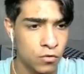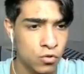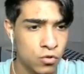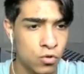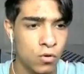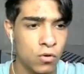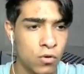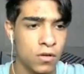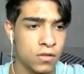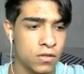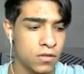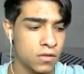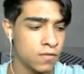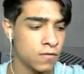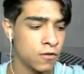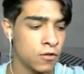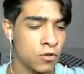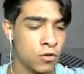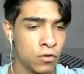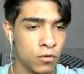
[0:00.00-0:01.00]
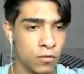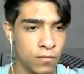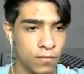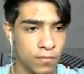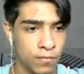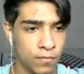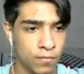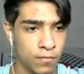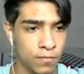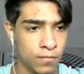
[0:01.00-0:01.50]
Çok kastı video.
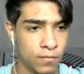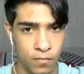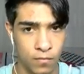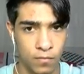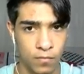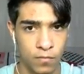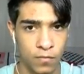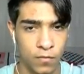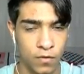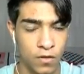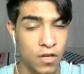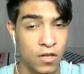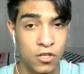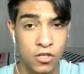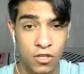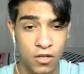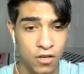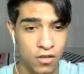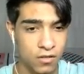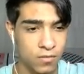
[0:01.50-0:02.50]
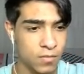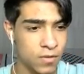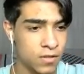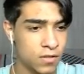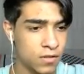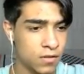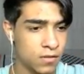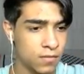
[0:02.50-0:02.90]
Geçti kasması.